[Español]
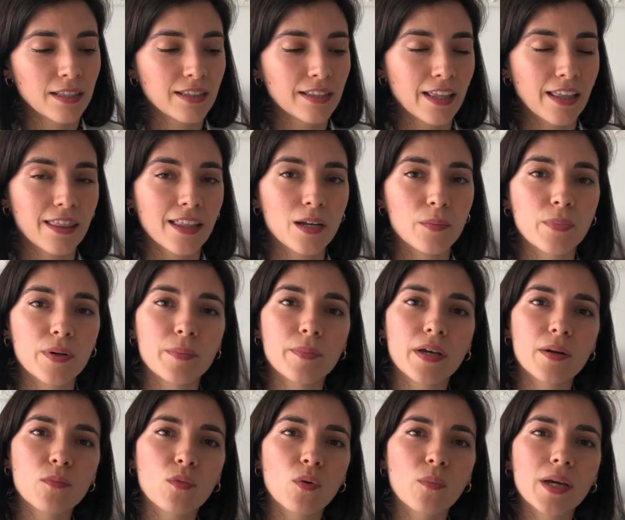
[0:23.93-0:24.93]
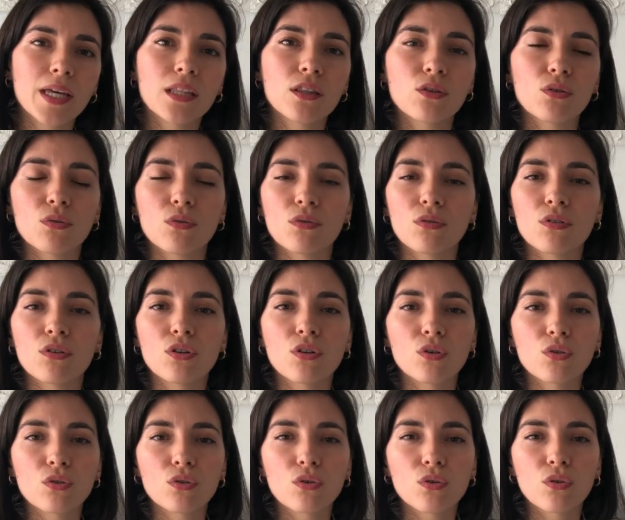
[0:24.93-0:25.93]
Desde el primer momento
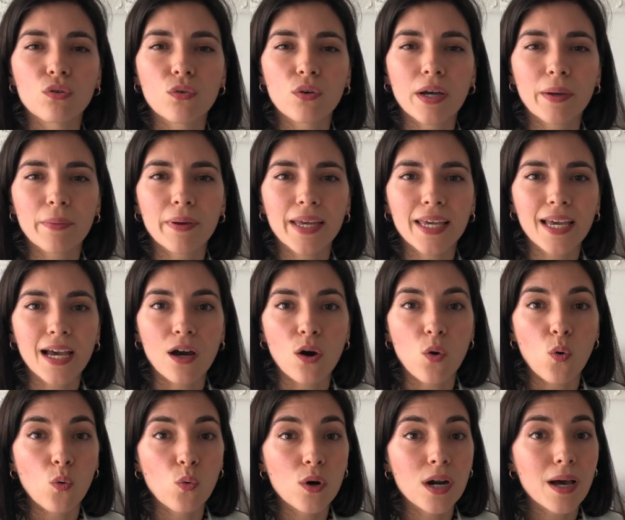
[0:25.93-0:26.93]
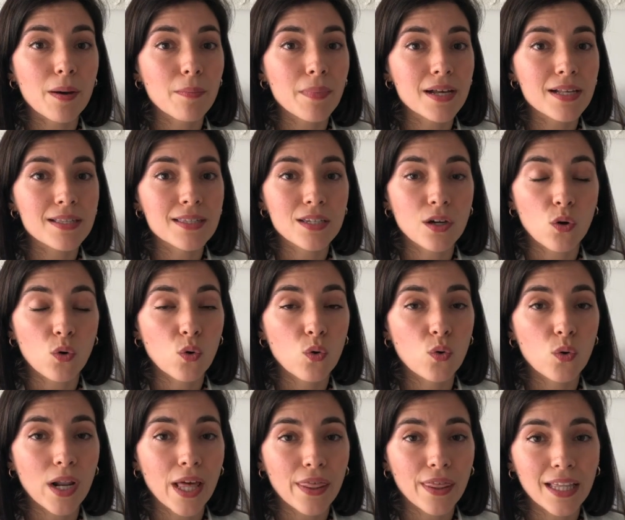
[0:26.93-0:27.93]
notó que veía una mancha
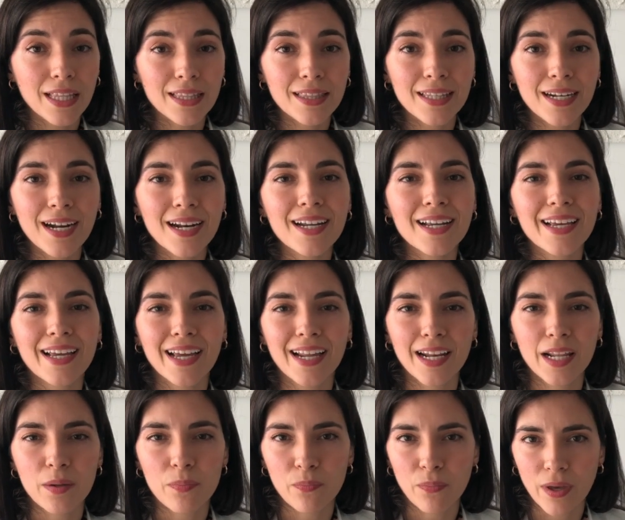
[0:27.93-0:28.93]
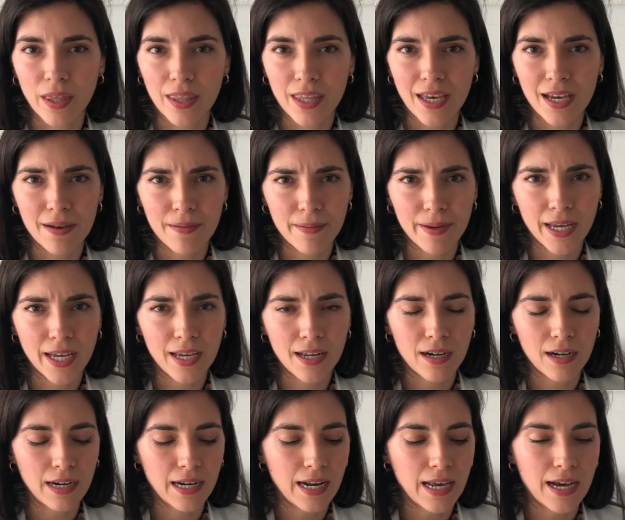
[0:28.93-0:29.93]
oscura central que le impedía
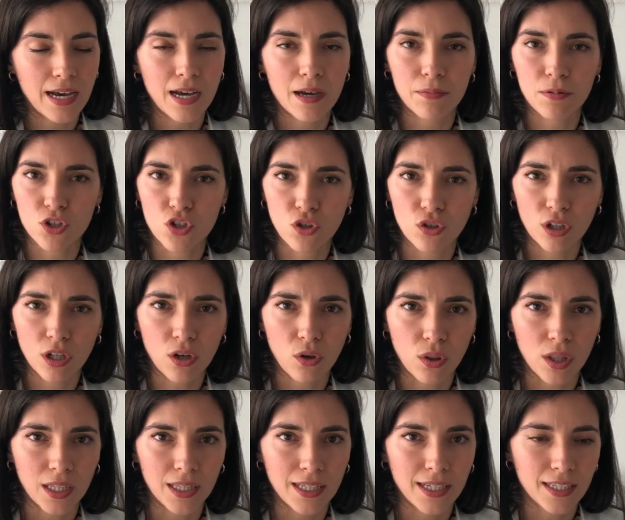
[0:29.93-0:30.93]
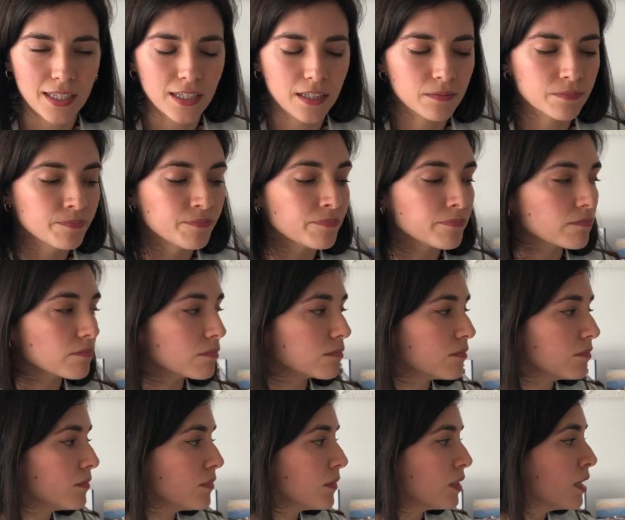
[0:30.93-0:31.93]
ver la visión de los detalles.
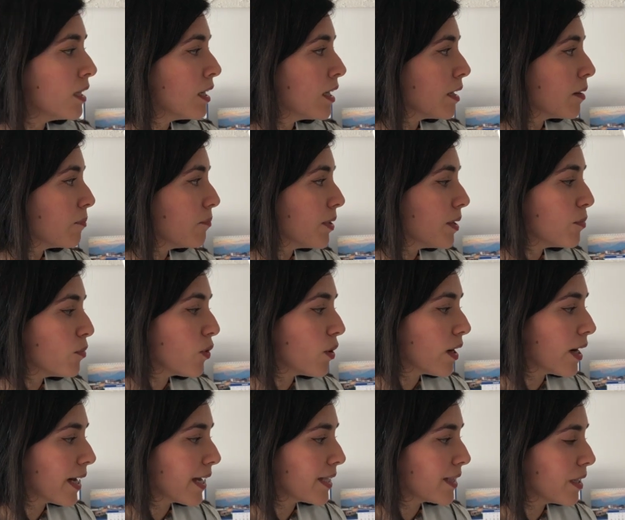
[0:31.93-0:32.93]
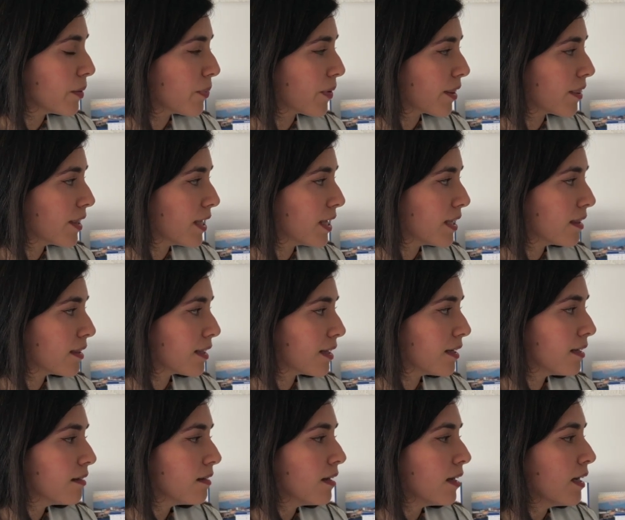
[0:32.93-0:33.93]
Vimos a este
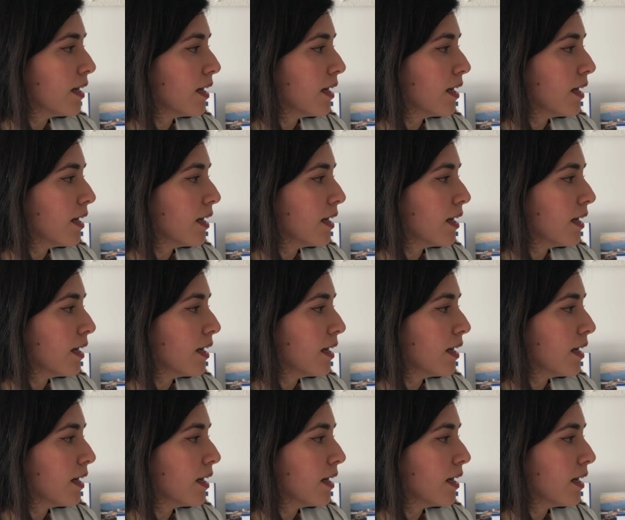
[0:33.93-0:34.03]
paciente